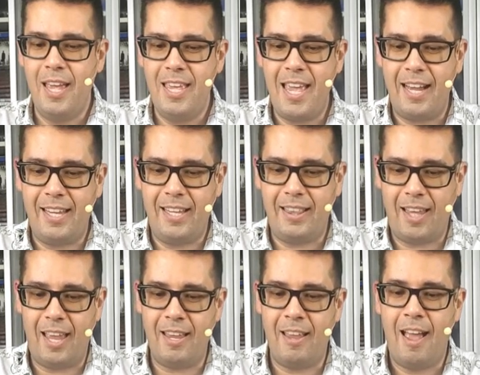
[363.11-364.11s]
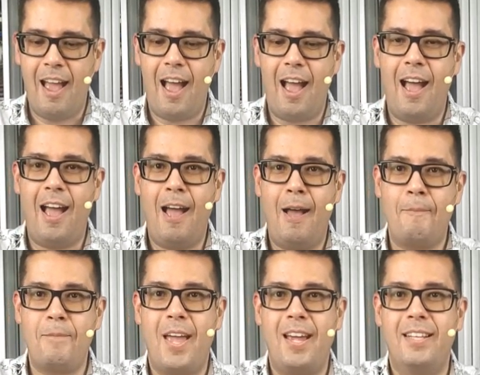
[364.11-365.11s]
e aqui tem a,
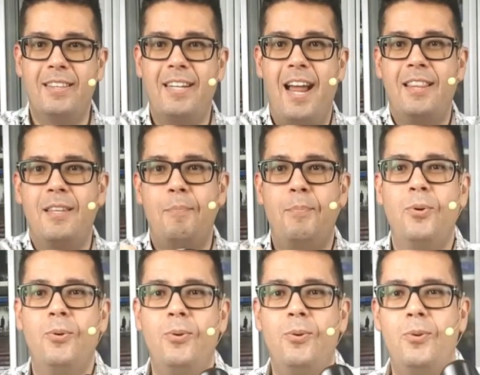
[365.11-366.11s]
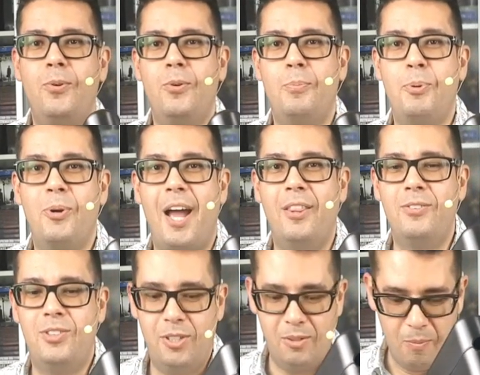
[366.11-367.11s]
a entrada pro, pro canudinho.